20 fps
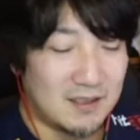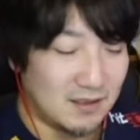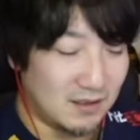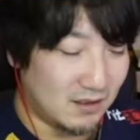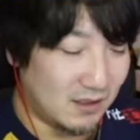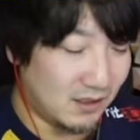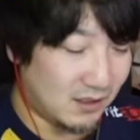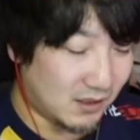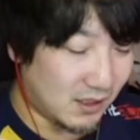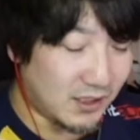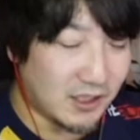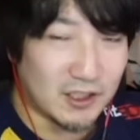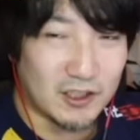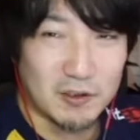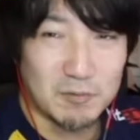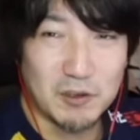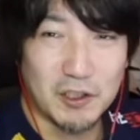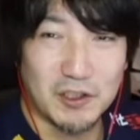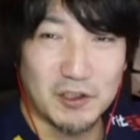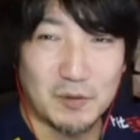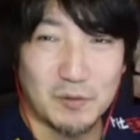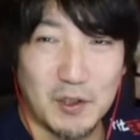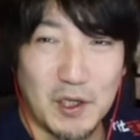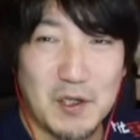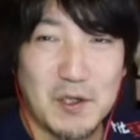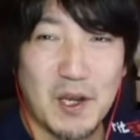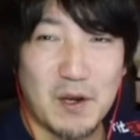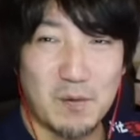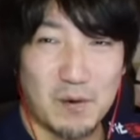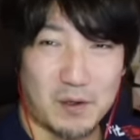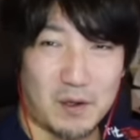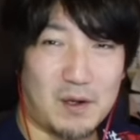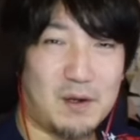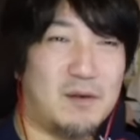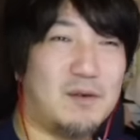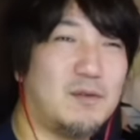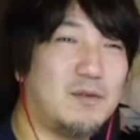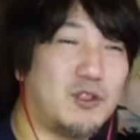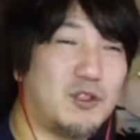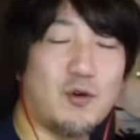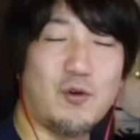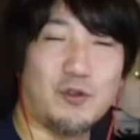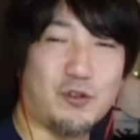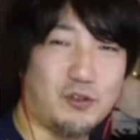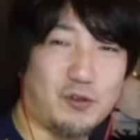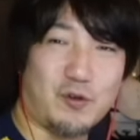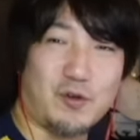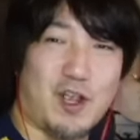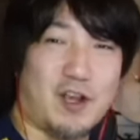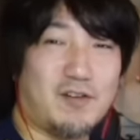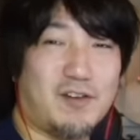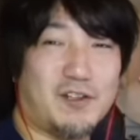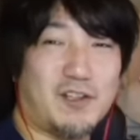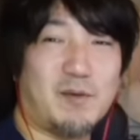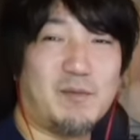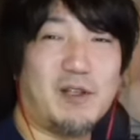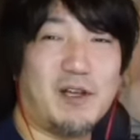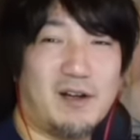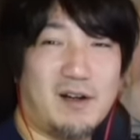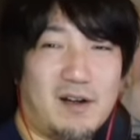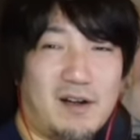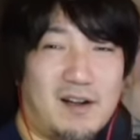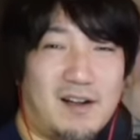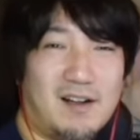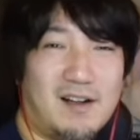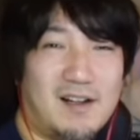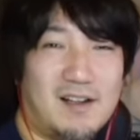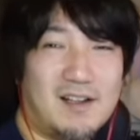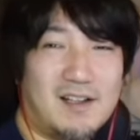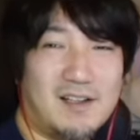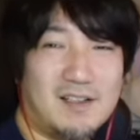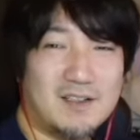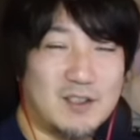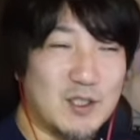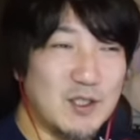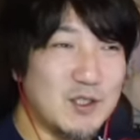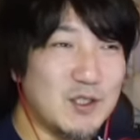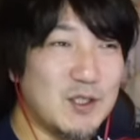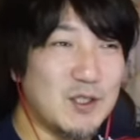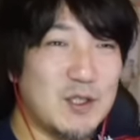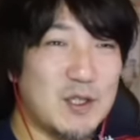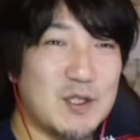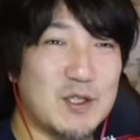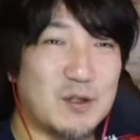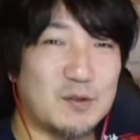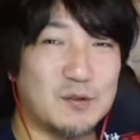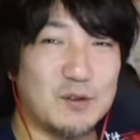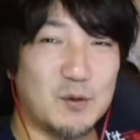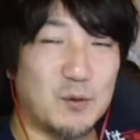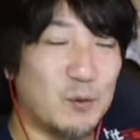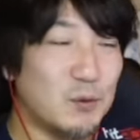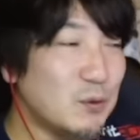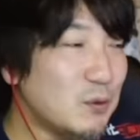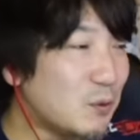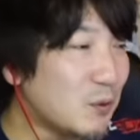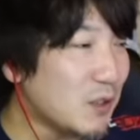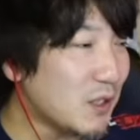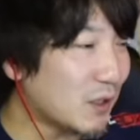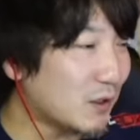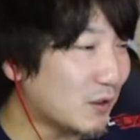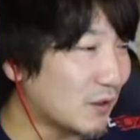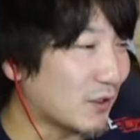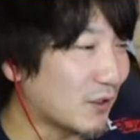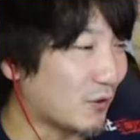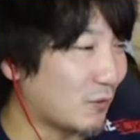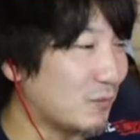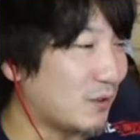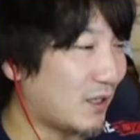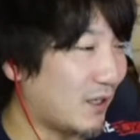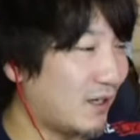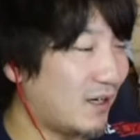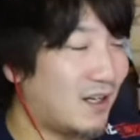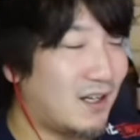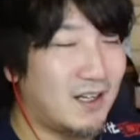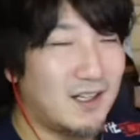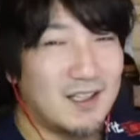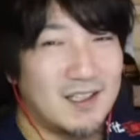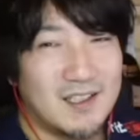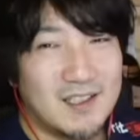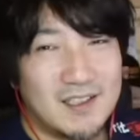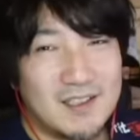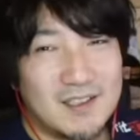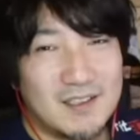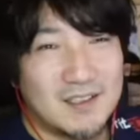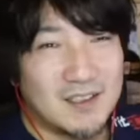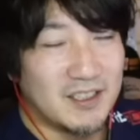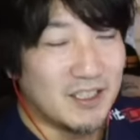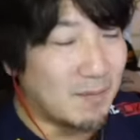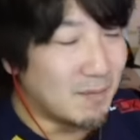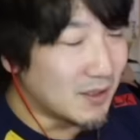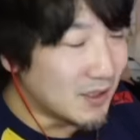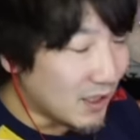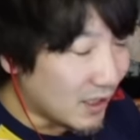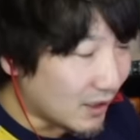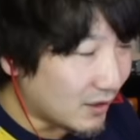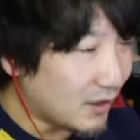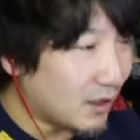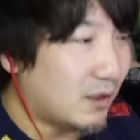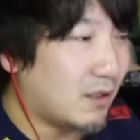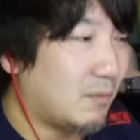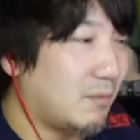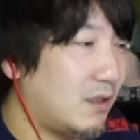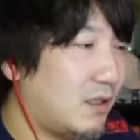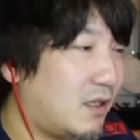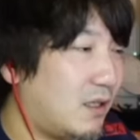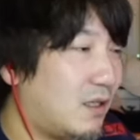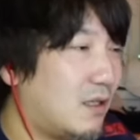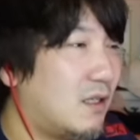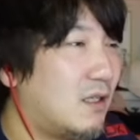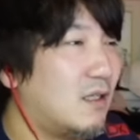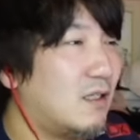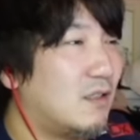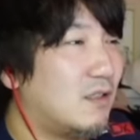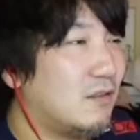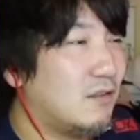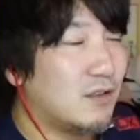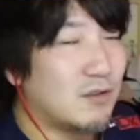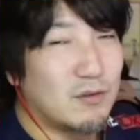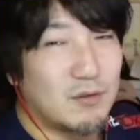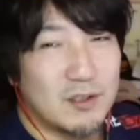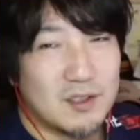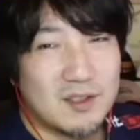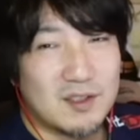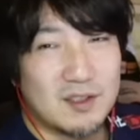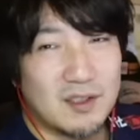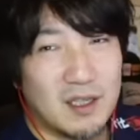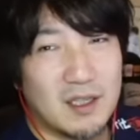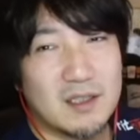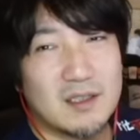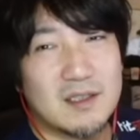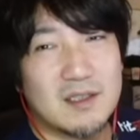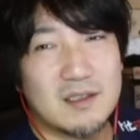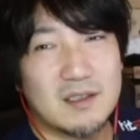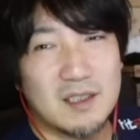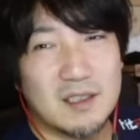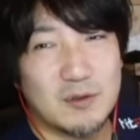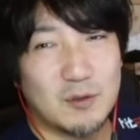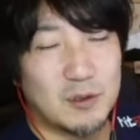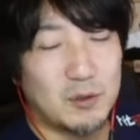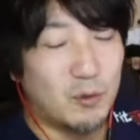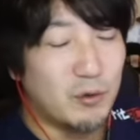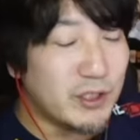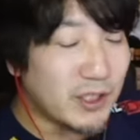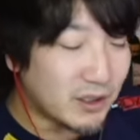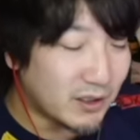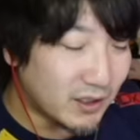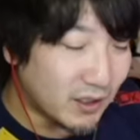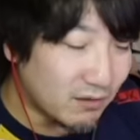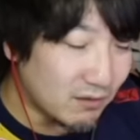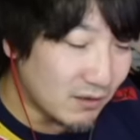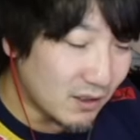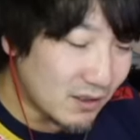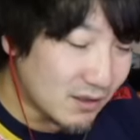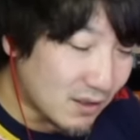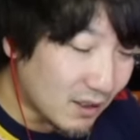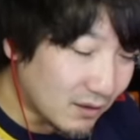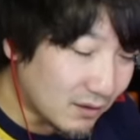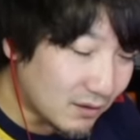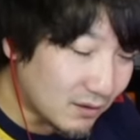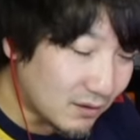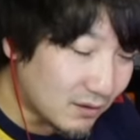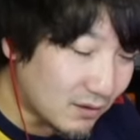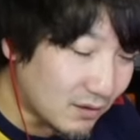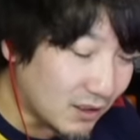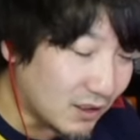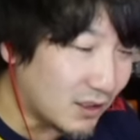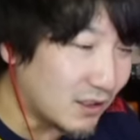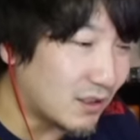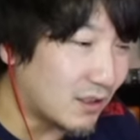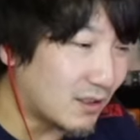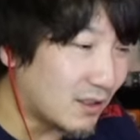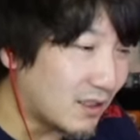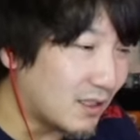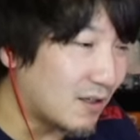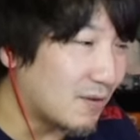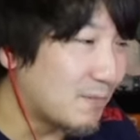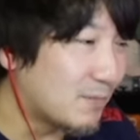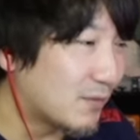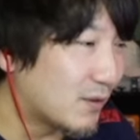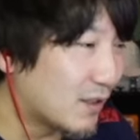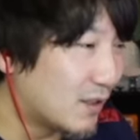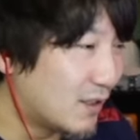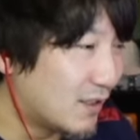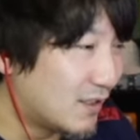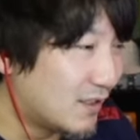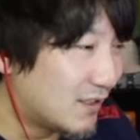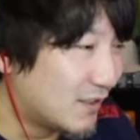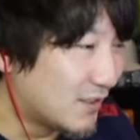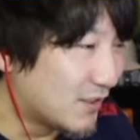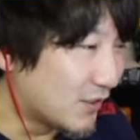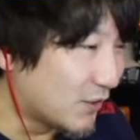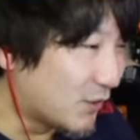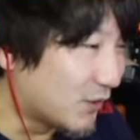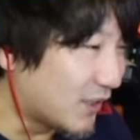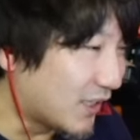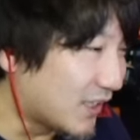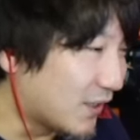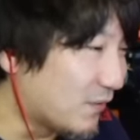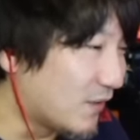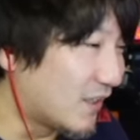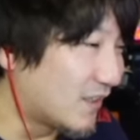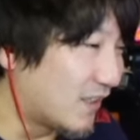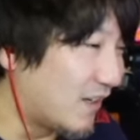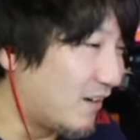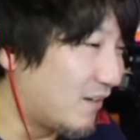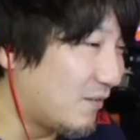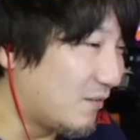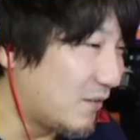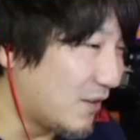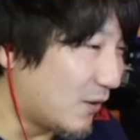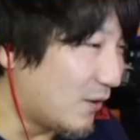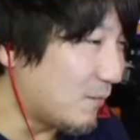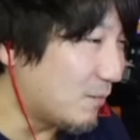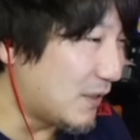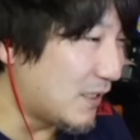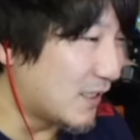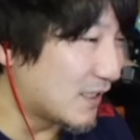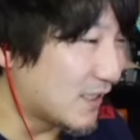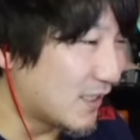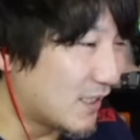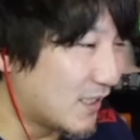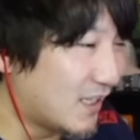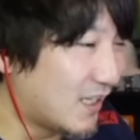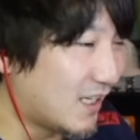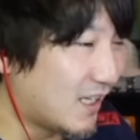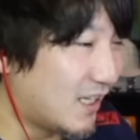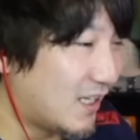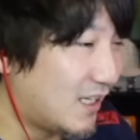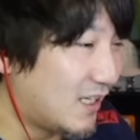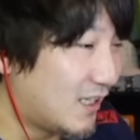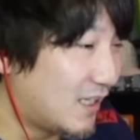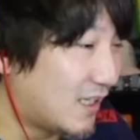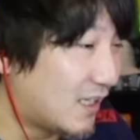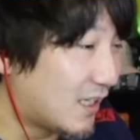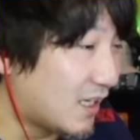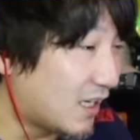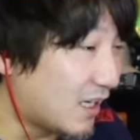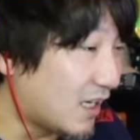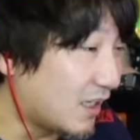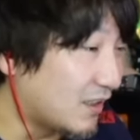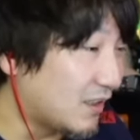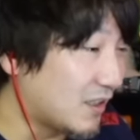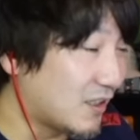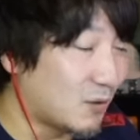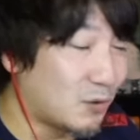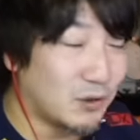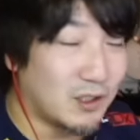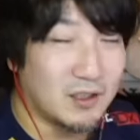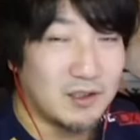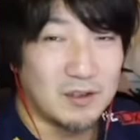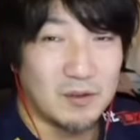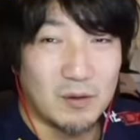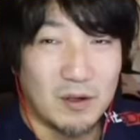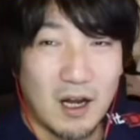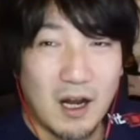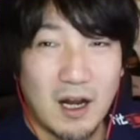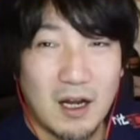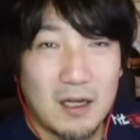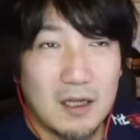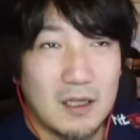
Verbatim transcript: 実際やってみたんだけど、できないわけ。超入力早くなきゃダメだから。全然できなくて、本当にやってたのみたいな。いや、もうやってたみたいな。で、それすげえっつって、それどうやってやるんですかって聞いたら、その竹村さん、ミイラさんが、から返ってきた答えっていうのが、